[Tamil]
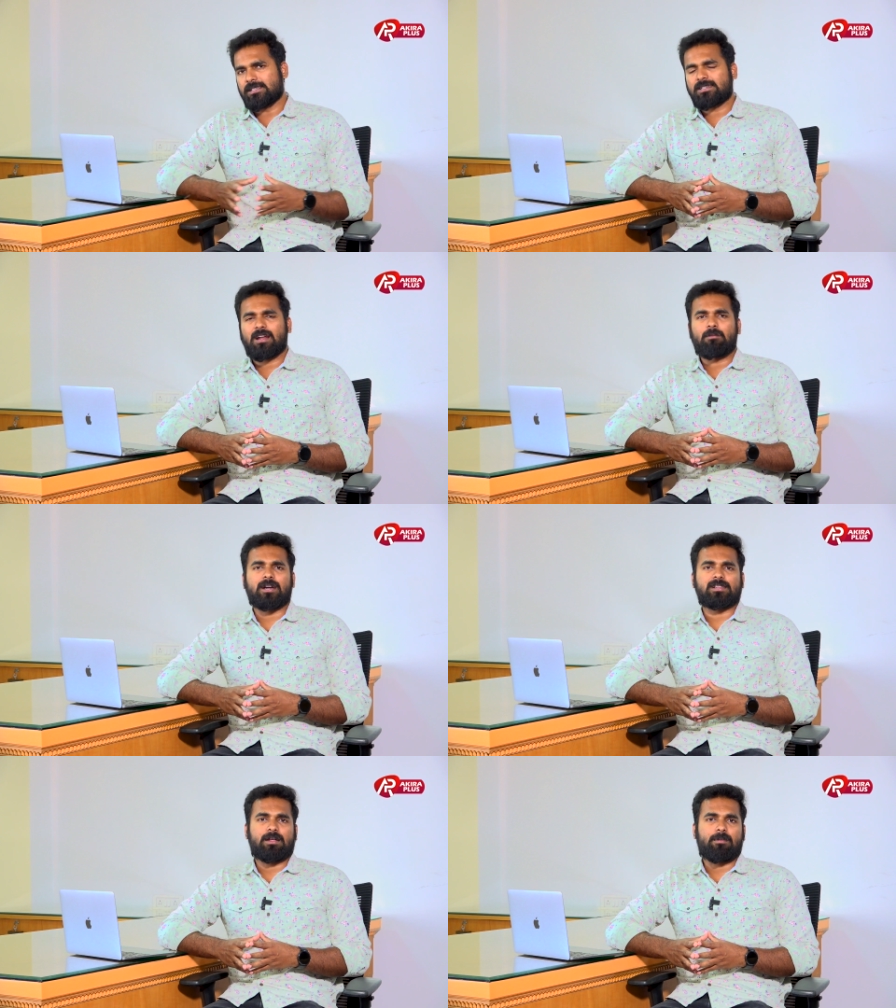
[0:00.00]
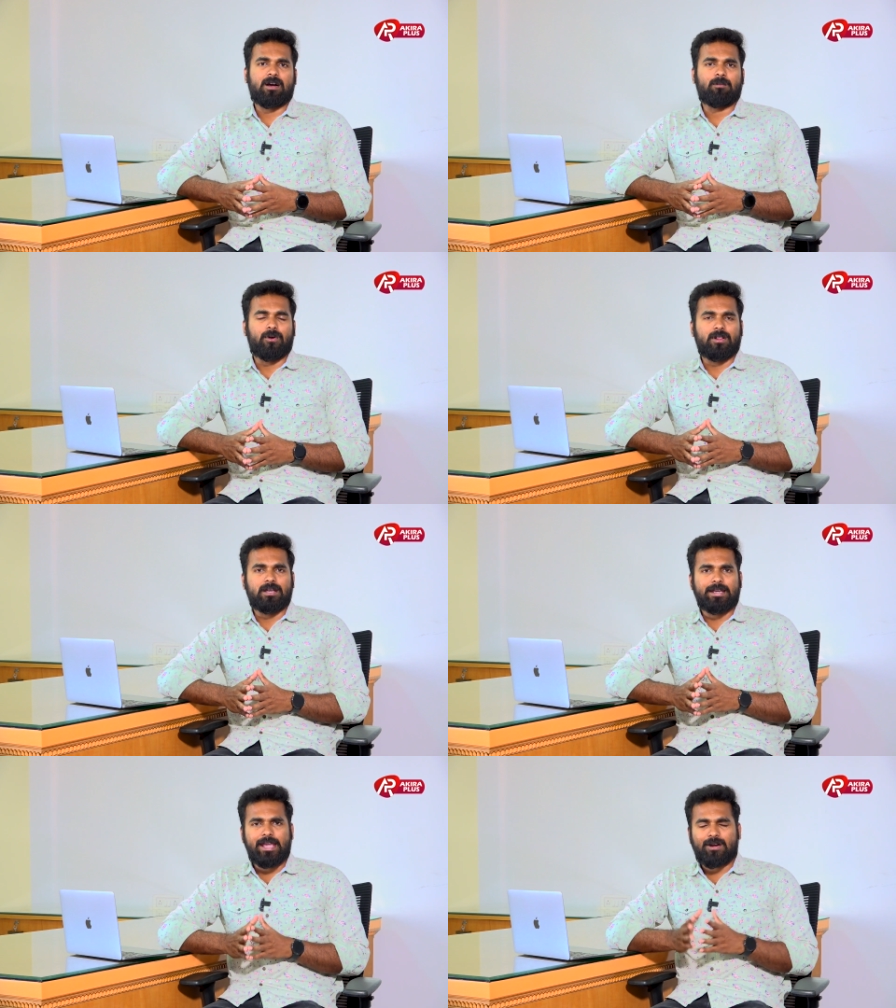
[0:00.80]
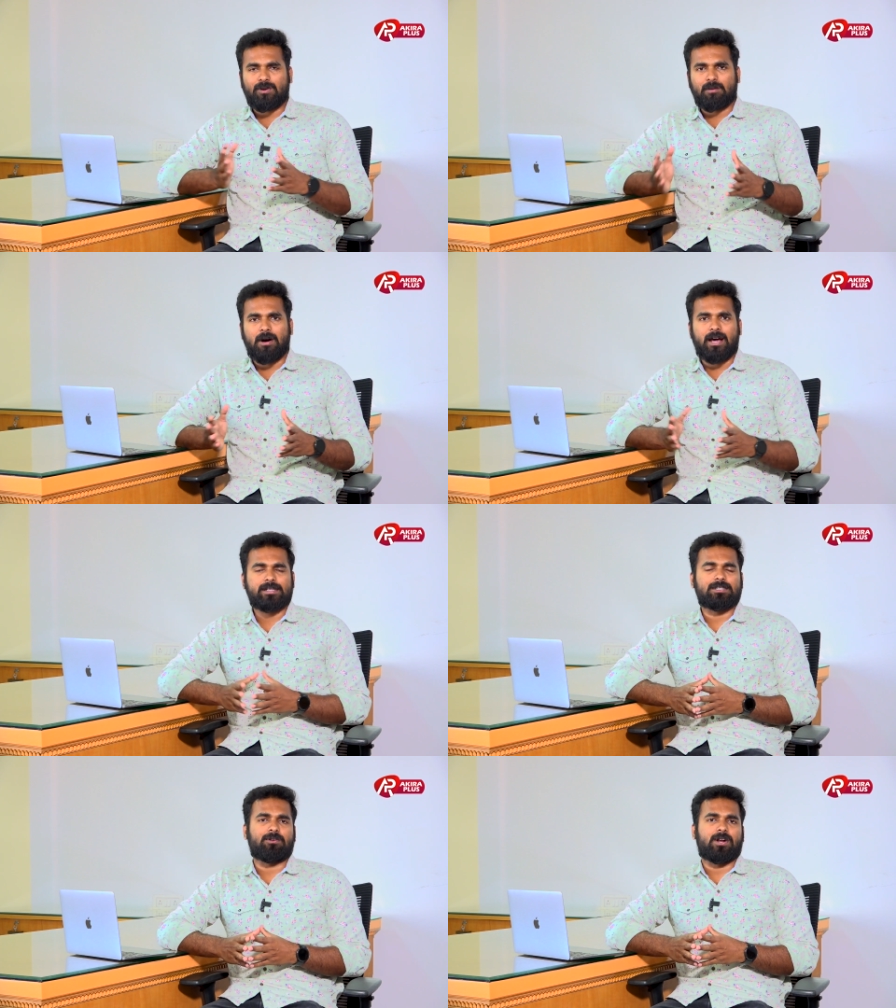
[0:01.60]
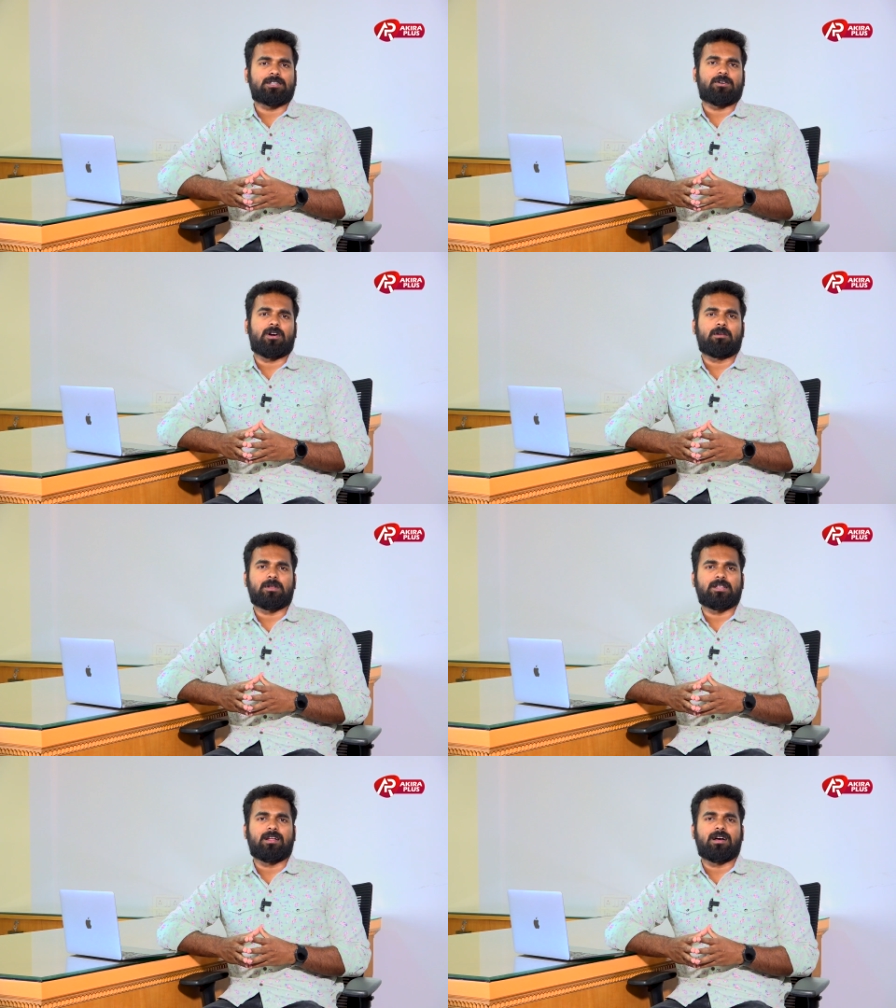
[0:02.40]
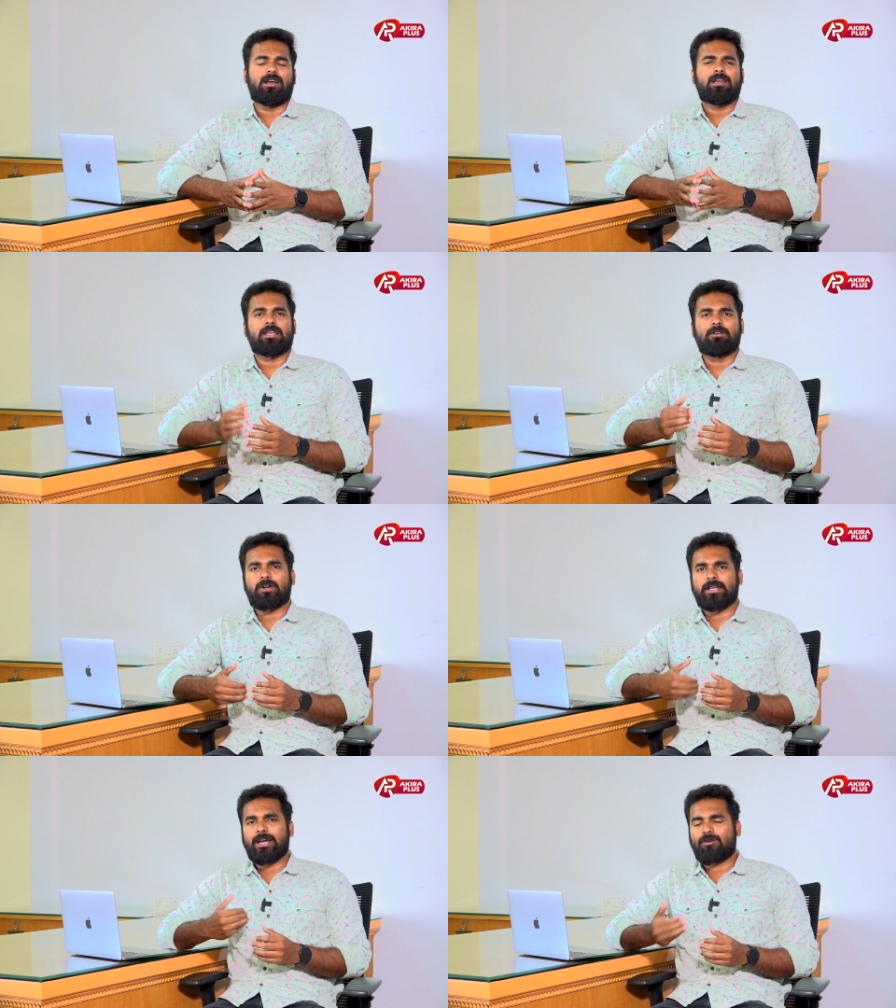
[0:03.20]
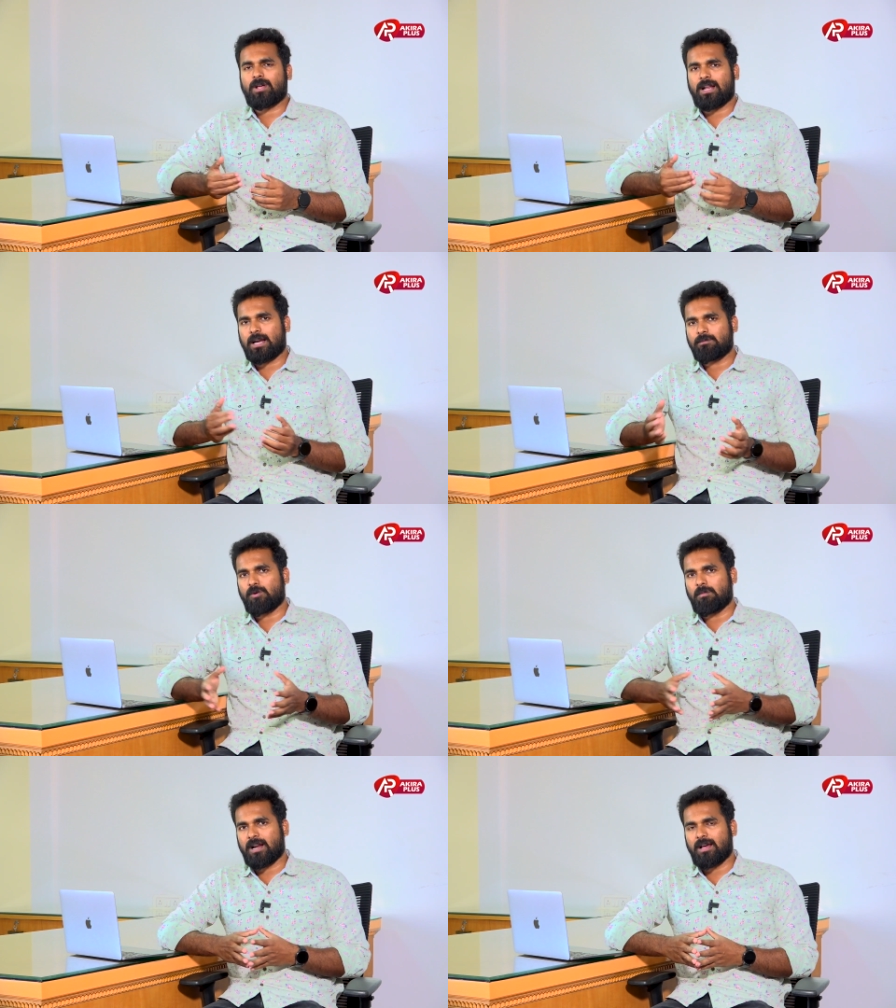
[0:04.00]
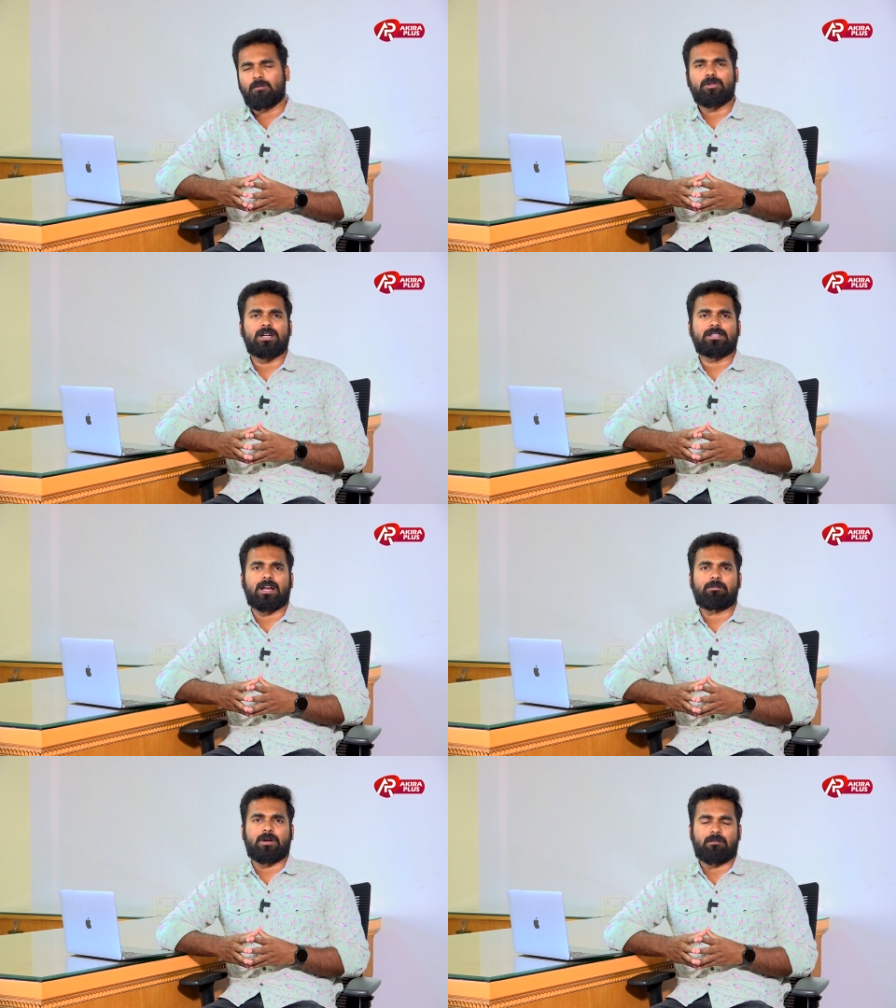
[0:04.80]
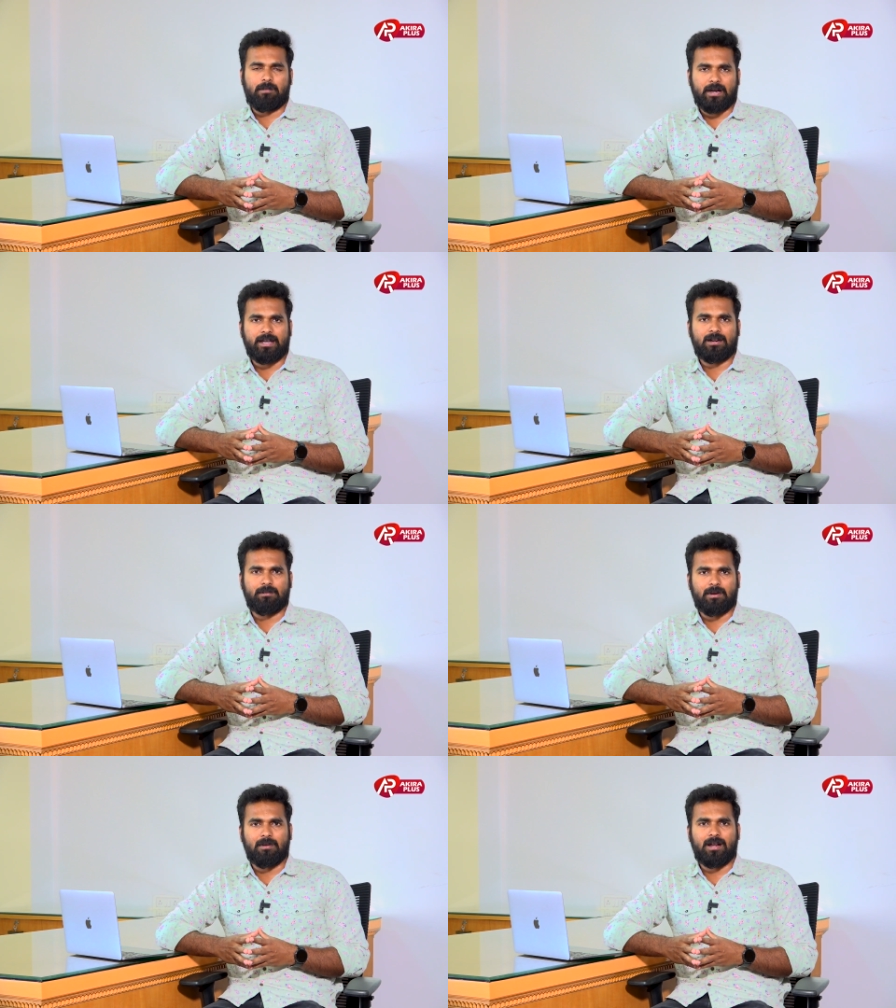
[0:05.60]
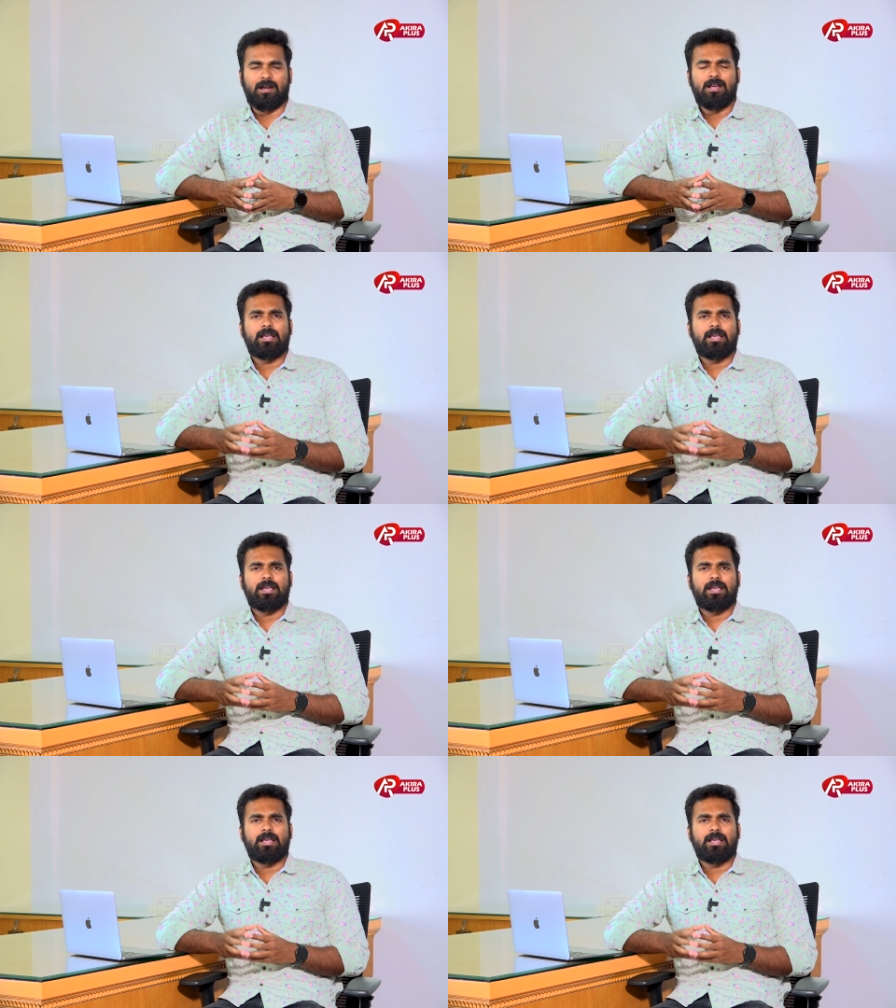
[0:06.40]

லிஸ்ட்டில் நம்ம அடுத்ததாக பார்க்க போகிறது இயக்குனர் மாரி செல்வராஜ் அவர்களை பற்றி தான் இவர் இயக்குனராக அறிமுகமான முதல் திரைப்படம் பரியேறும் பெருமாள்